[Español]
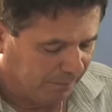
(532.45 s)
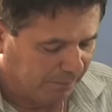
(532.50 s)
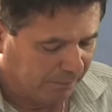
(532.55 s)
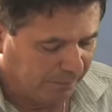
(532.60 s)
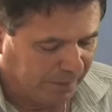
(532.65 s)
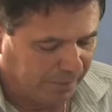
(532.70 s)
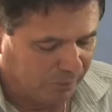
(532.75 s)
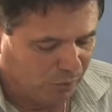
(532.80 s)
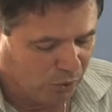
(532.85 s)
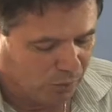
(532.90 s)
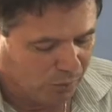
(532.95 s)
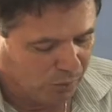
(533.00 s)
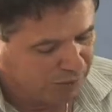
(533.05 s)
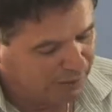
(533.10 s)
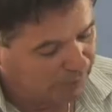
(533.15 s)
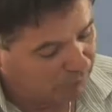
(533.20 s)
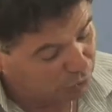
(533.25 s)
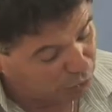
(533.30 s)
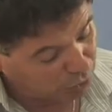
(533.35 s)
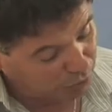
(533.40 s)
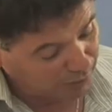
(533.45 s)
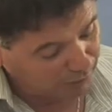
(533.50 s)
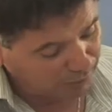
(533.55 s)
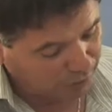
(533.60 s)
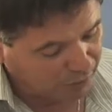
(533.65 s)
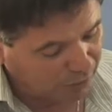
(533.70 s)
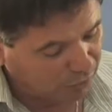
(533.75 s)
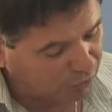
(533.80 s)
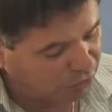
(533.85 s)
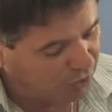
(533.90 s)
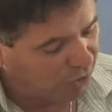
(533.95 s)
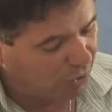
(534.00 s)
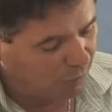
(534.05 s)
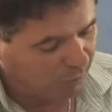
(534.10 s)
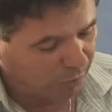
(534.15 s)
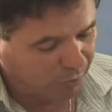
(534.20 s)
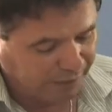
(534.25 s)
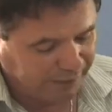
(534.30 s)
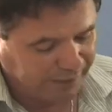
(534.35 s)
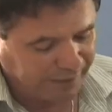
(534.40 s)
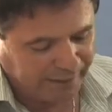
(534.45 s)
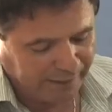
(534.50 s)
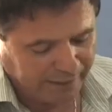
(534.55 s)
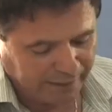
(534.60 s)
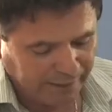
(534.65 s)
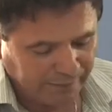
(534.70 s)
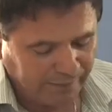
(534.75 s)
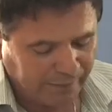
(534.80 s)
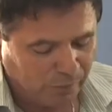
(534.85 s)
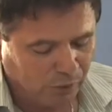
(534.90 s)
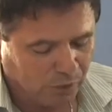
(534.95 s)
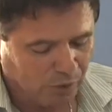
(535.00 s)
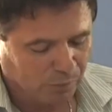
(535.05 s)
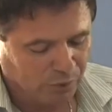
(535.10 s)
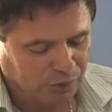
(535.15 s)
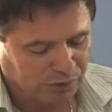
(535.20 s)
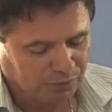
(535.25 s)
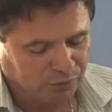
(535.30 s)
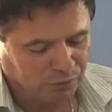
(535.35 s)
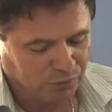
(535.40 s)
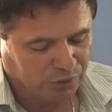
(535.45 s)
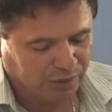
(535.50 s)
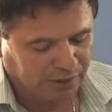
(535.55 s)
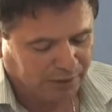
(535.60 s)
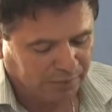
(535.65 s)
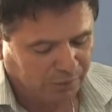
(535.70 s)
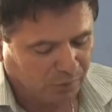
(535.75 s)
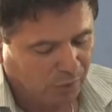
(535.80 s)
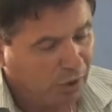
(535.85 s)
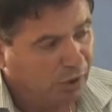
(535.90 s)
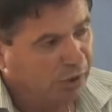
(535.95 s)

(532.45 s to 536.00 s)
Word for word: Vemos cómo estamos, eso tenemos que reducirlo porque tal, y vemos cómo está funcionando.